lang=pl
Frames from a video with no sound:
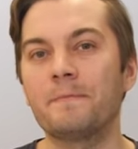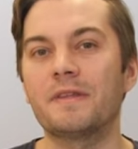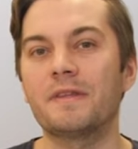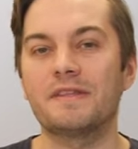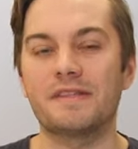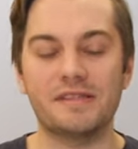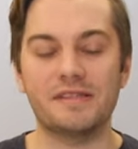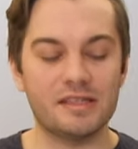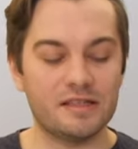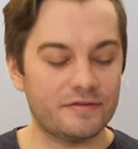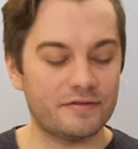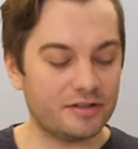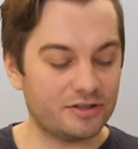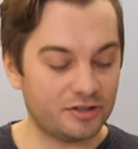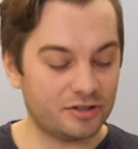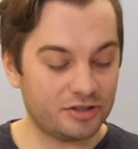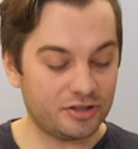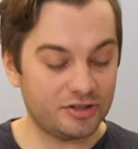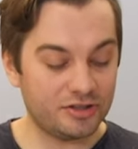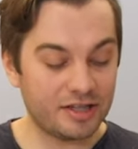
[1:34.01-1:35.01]
Zastanawiacie
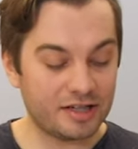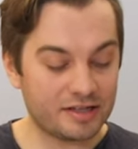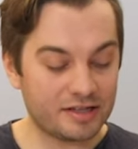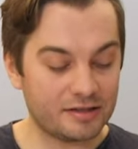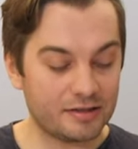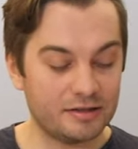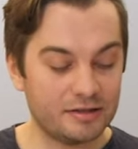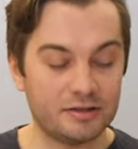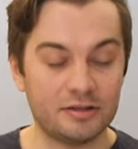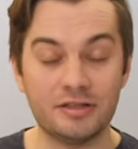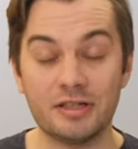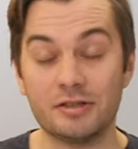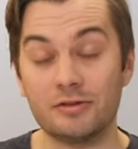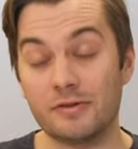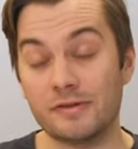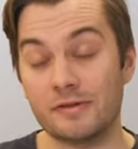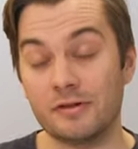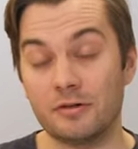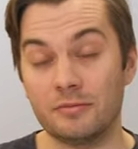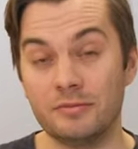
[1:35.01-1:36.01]
się, jak, e, jak to
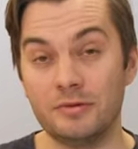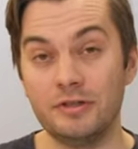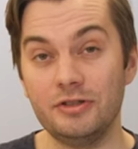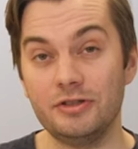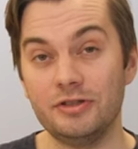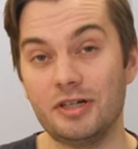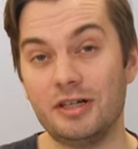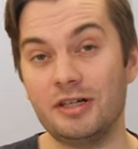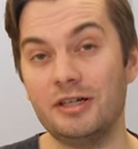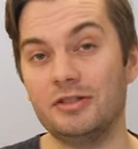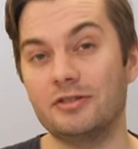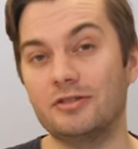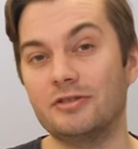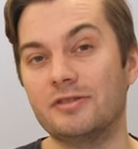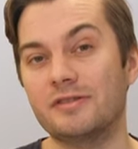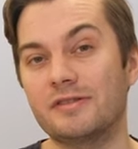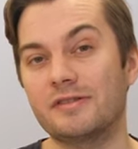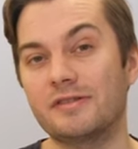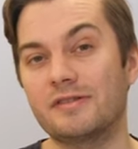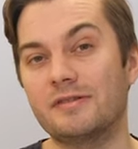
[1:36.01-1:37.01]
zrobić, ale to
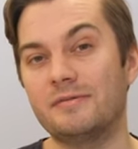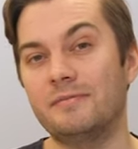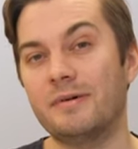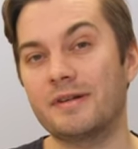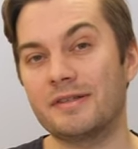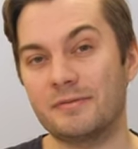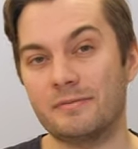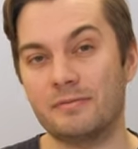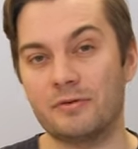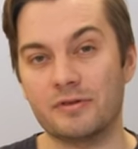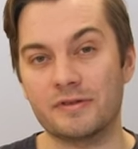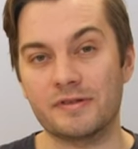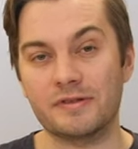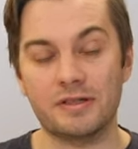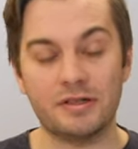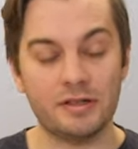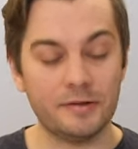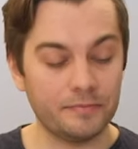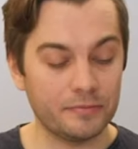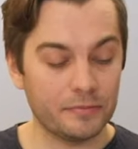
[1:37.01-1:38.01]
jest bardzo
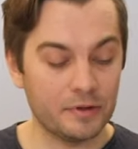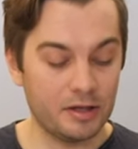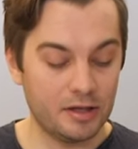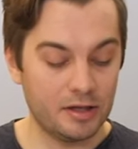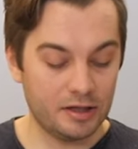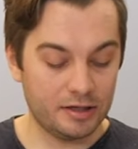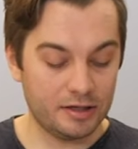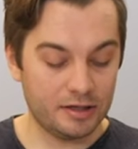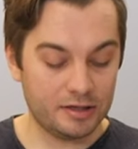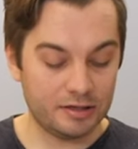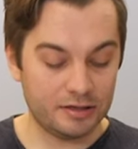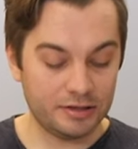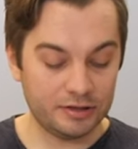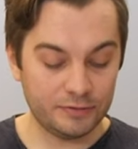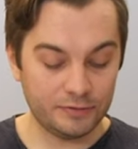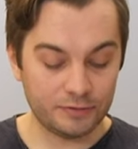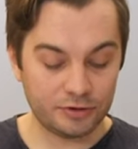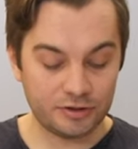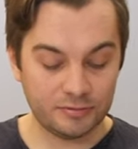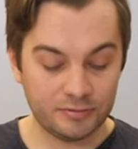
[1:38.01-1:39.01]
proste e, i
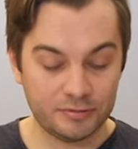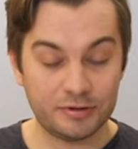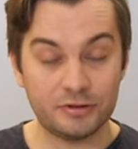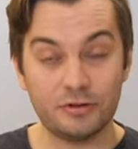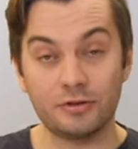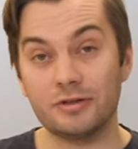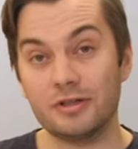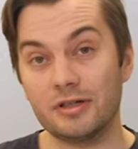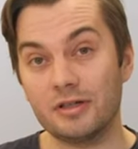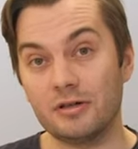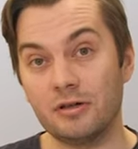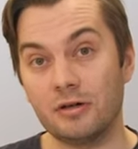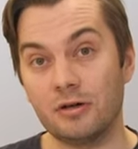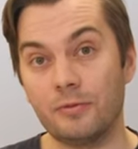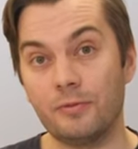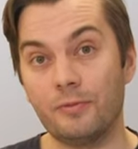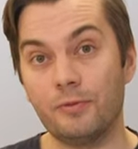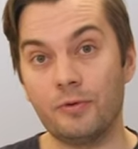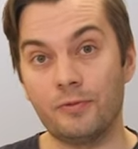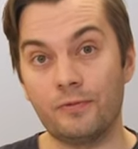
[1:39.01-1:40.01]
tworzymy do
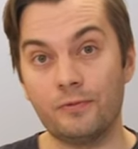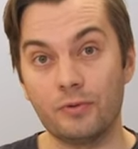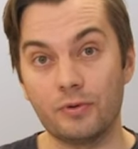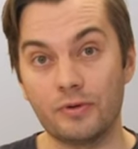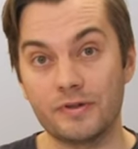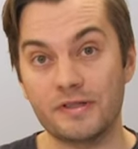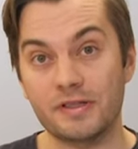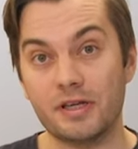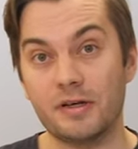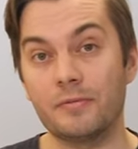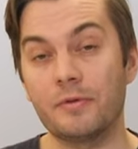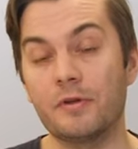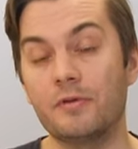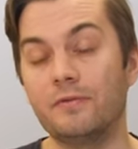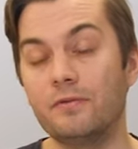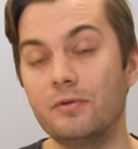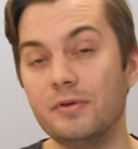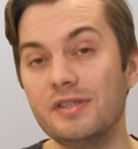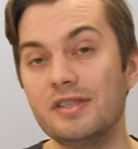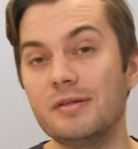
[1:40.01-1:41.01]
tego funkcję.
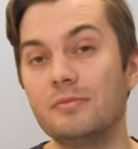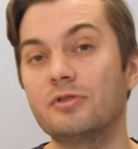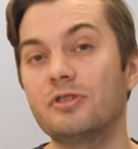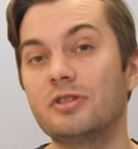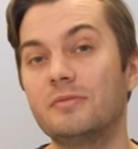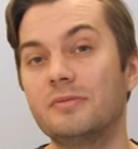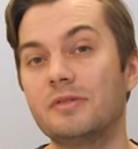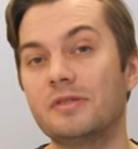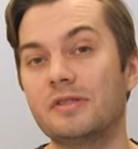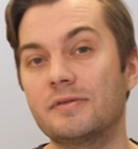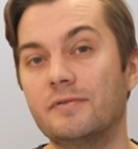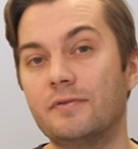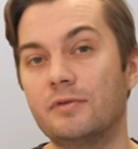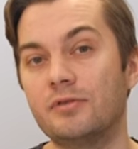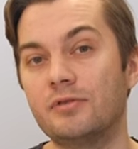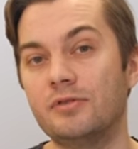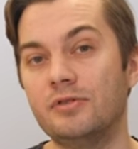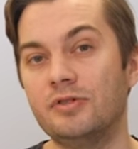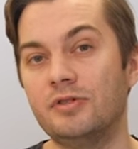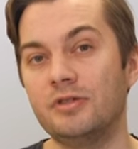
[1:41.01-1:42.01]
Funkcję możemy
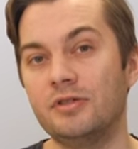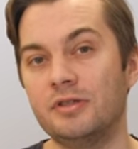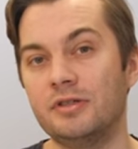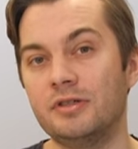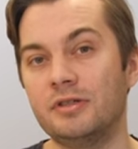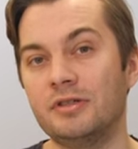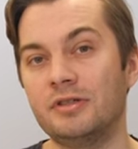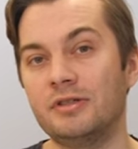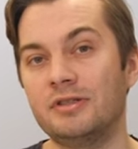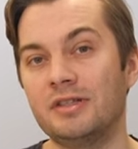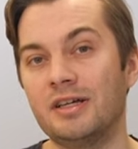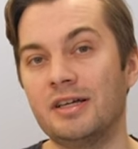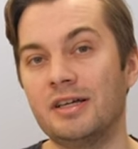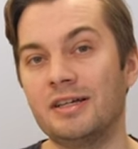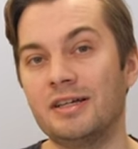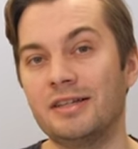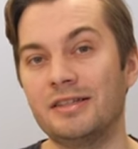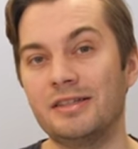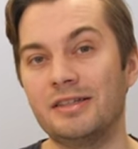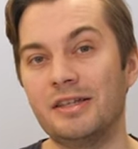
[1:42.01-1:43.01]
stworzyć e,
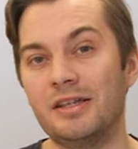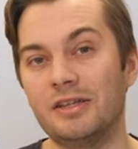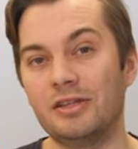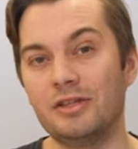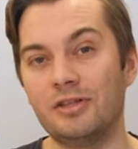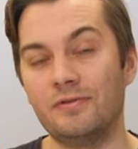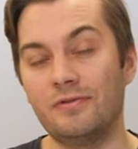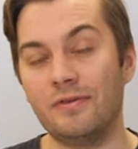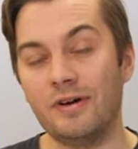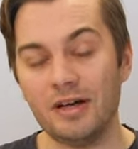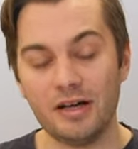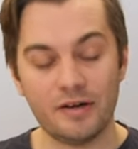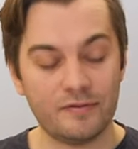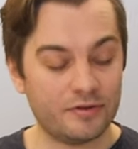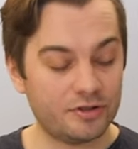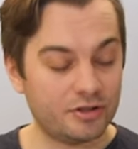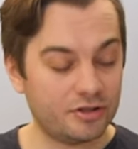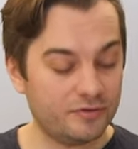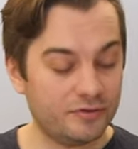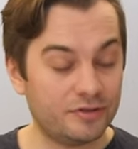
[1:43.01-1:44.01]
na dwa, a
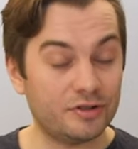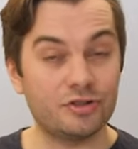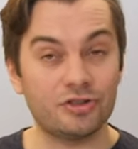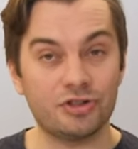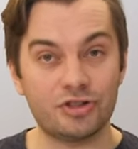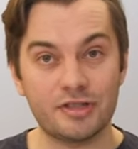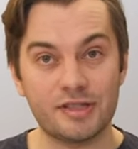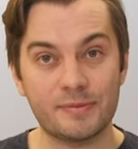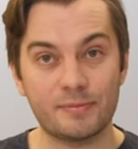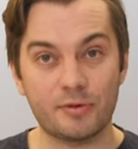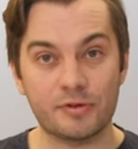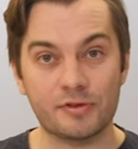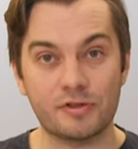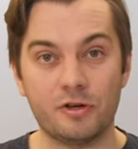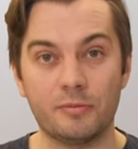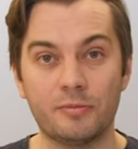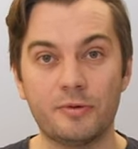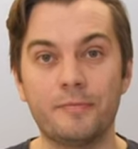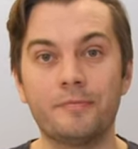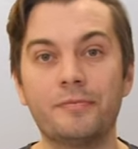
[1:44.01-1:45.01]
właściwie trzy
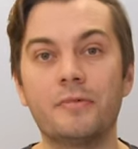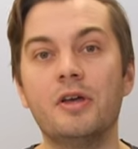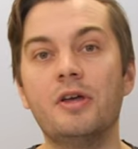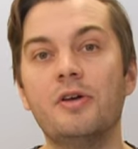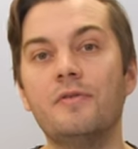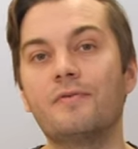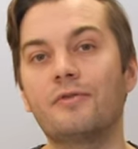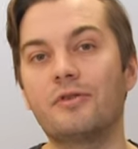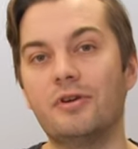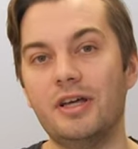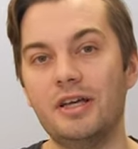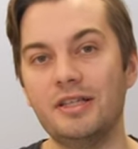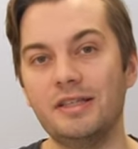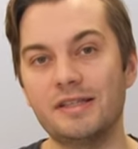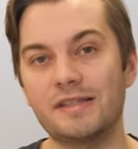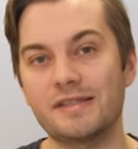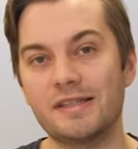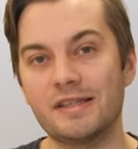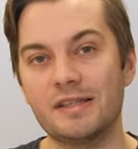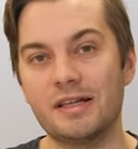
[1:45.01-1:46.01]
sposoby. W
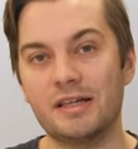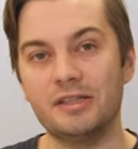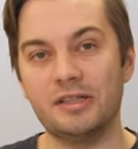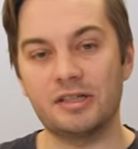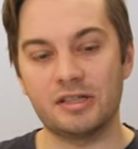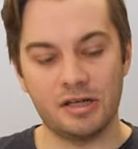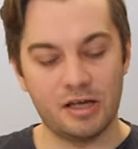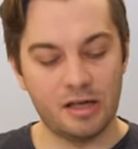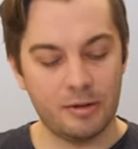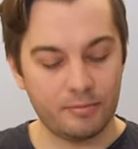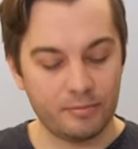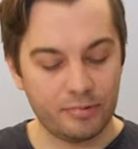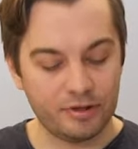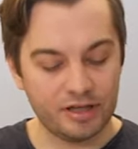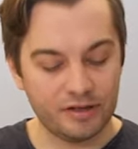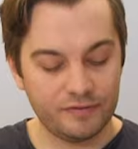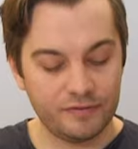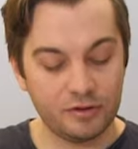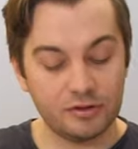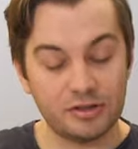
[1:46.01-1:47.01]
kolejnych zadaniach
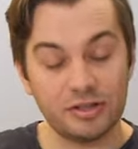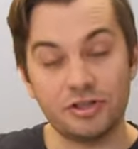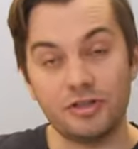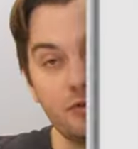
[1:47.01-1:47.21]
pojawi ona